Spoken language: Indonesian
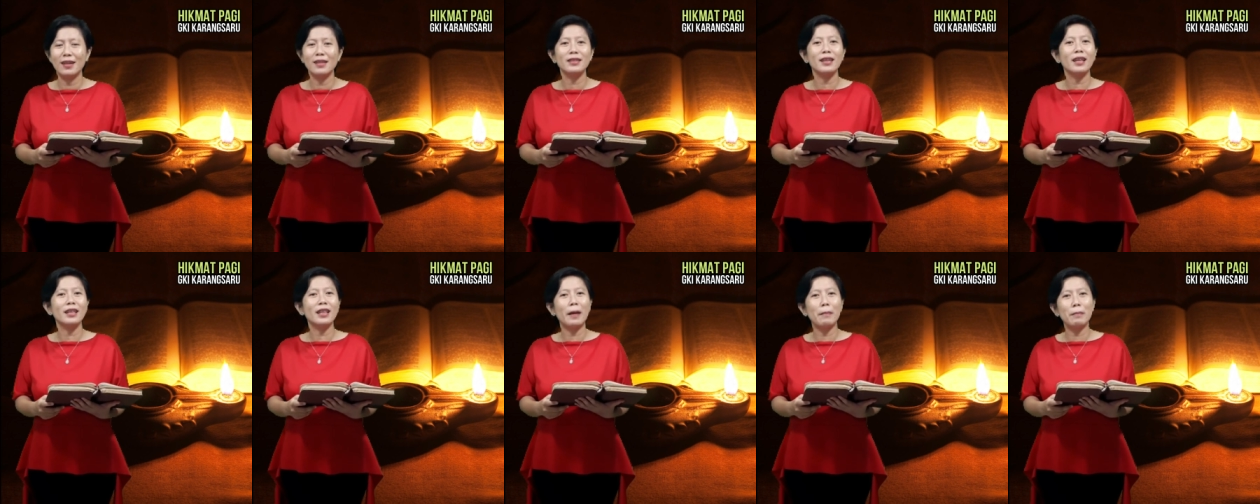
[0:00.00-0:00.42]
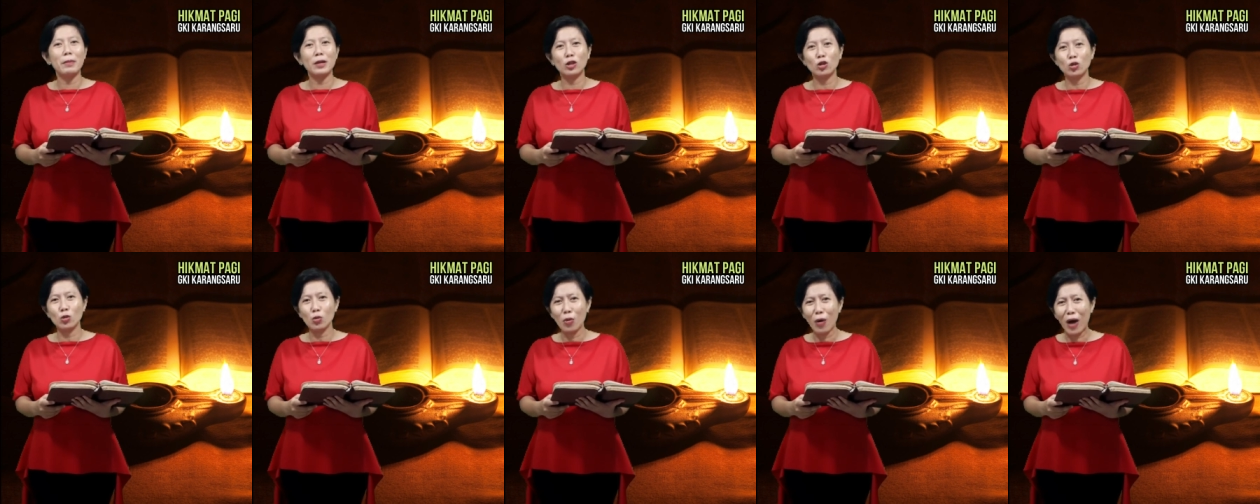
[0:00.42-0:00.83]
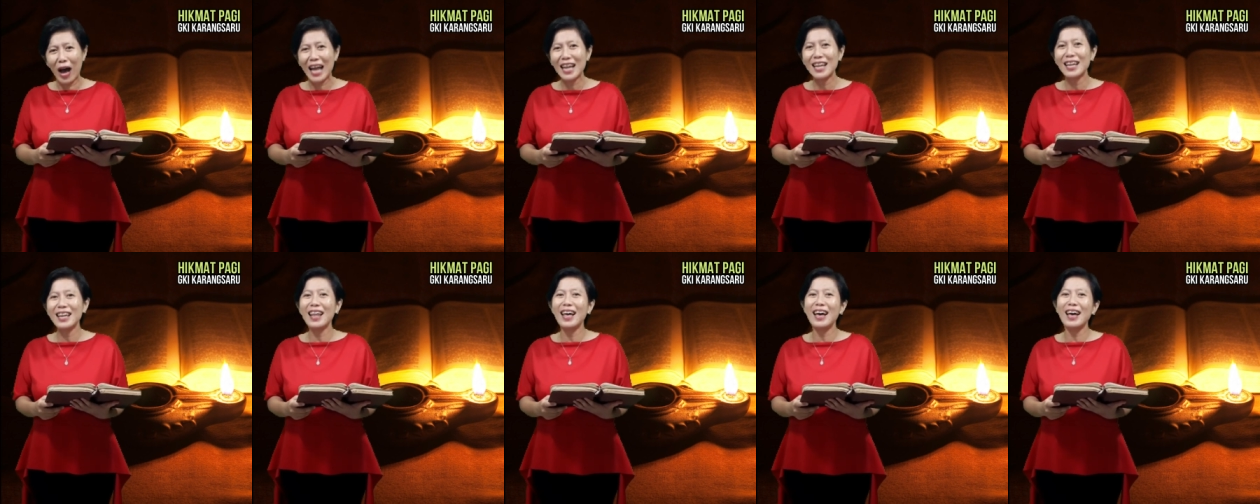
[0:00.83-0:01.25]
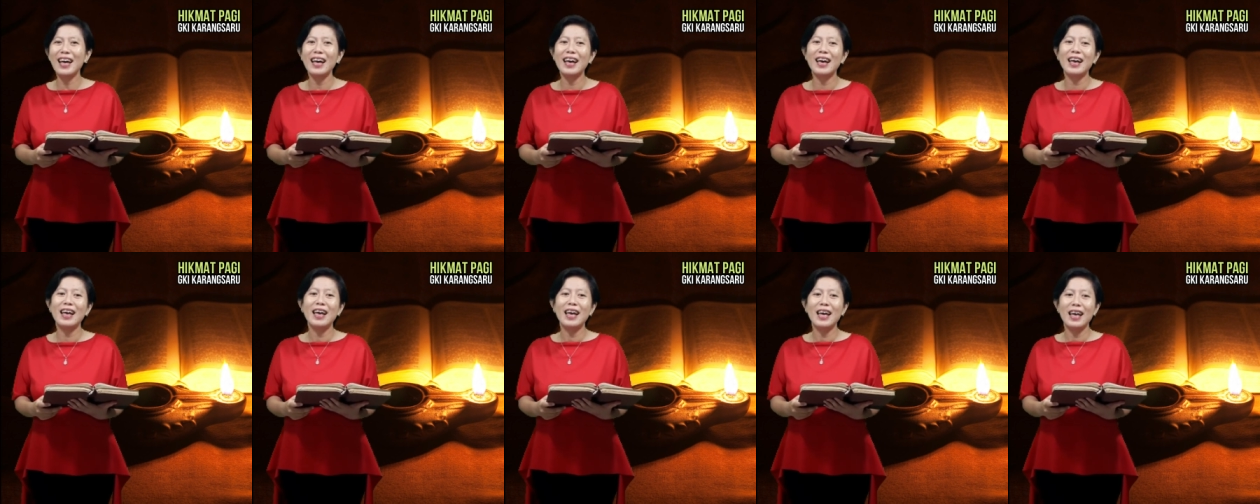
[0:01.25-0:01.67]
tetapi Tuhanlah
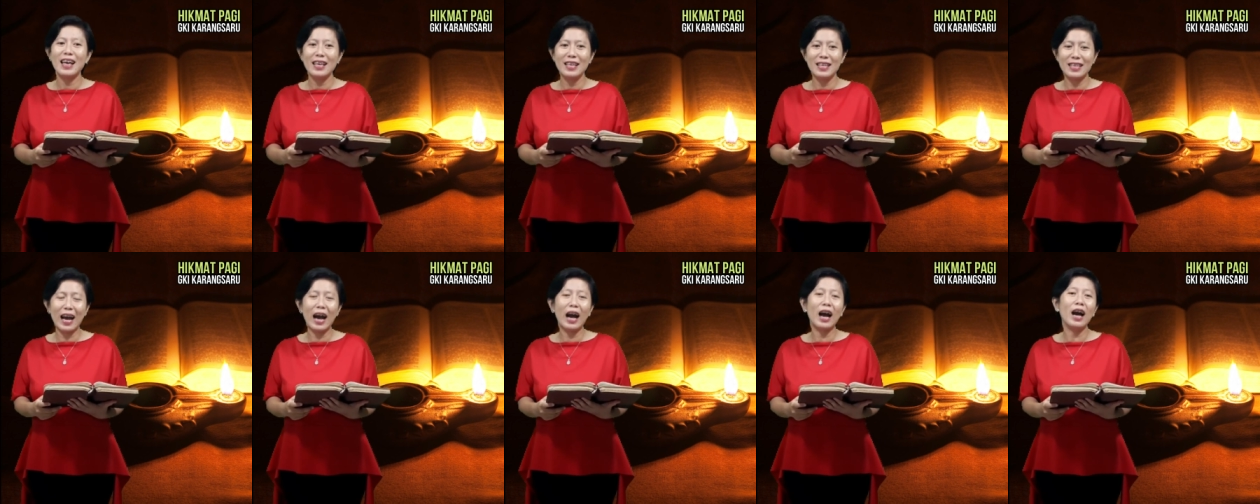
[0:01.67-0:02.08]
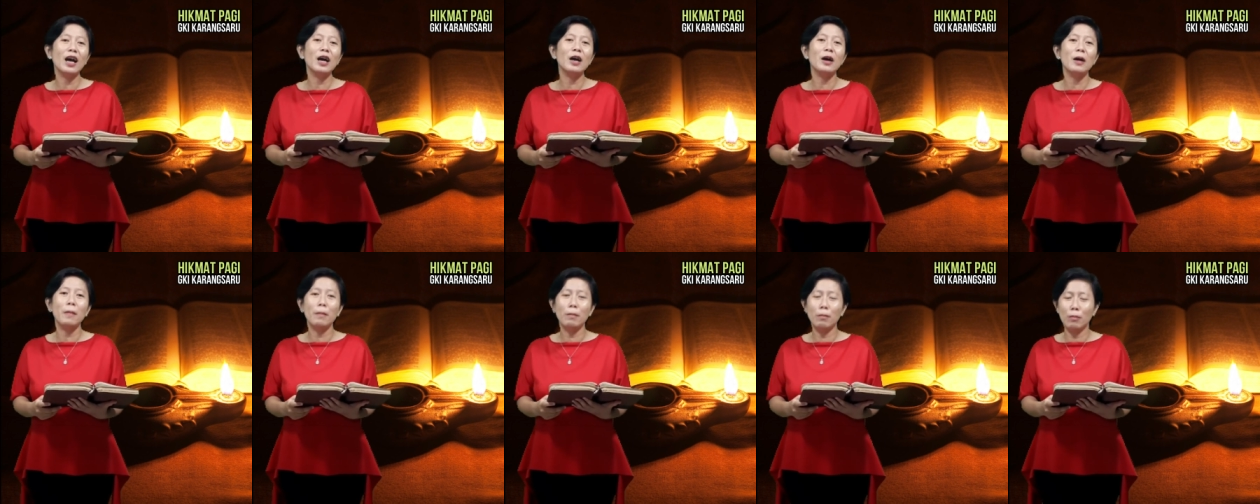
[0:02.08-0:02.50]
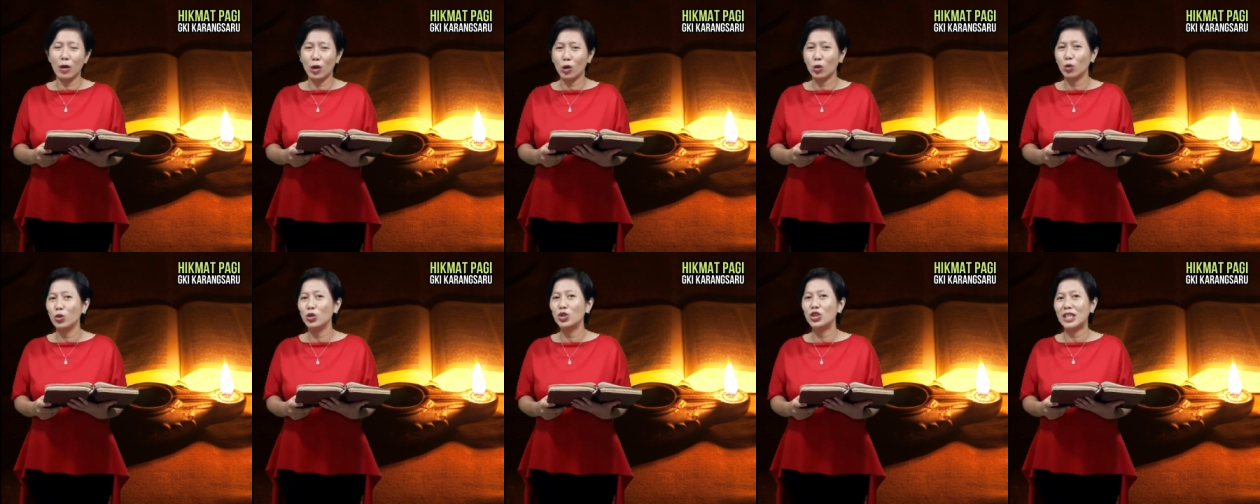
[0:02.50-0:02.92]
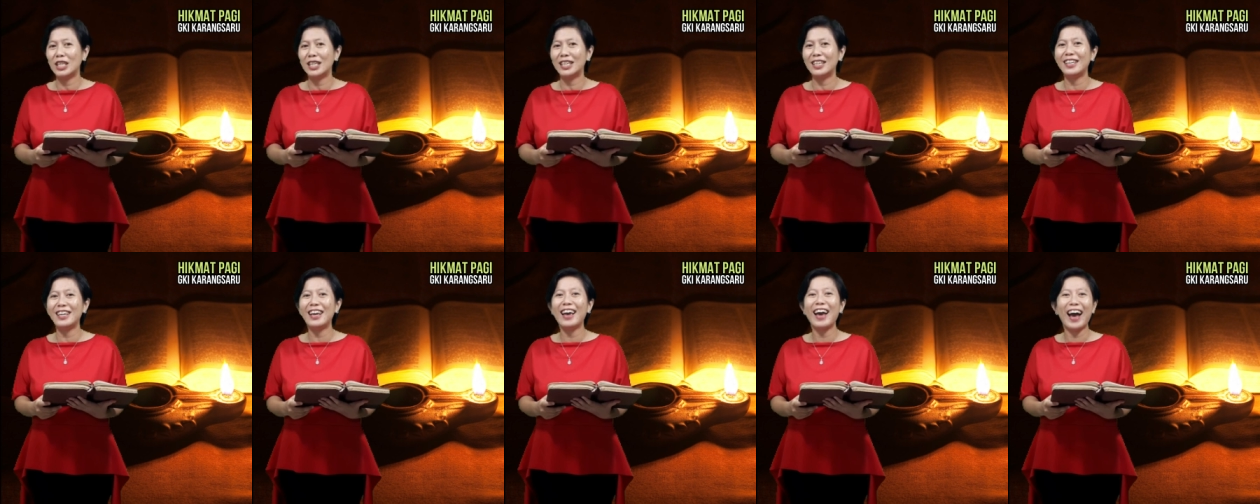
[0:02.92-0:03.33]
yang
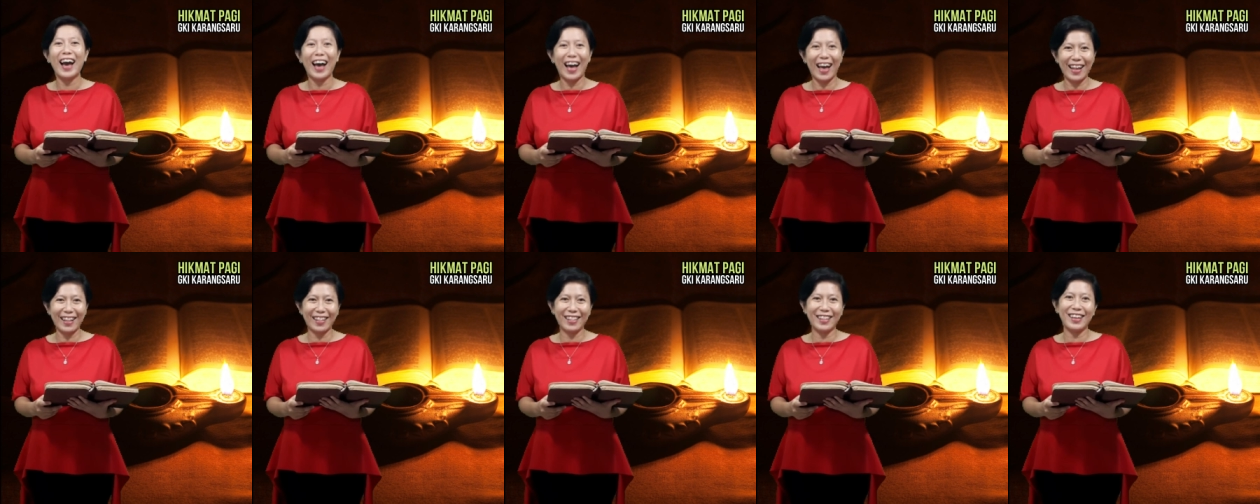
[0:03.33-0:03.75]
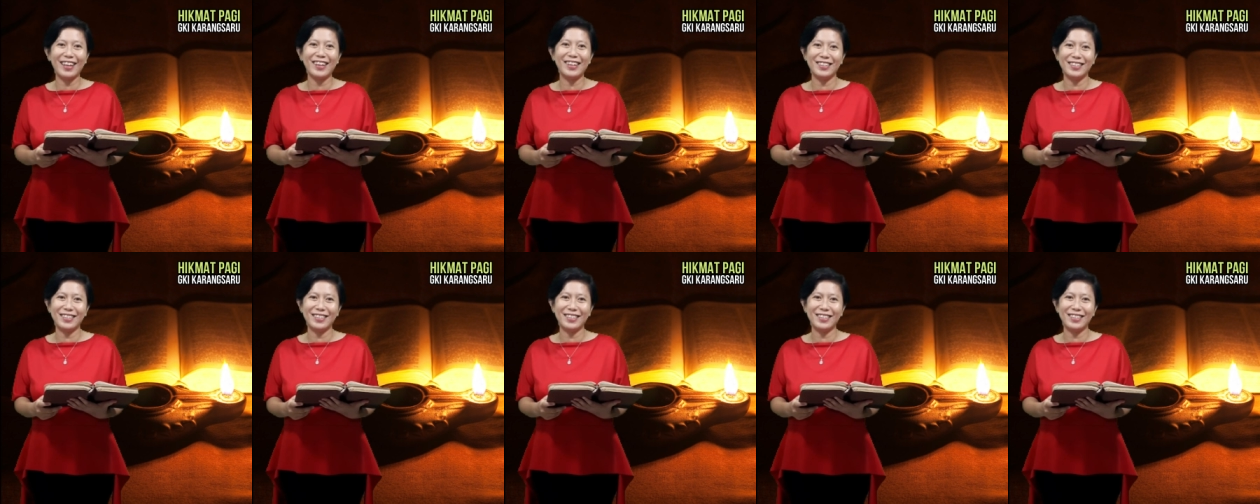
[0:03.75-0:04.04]
menguji hati.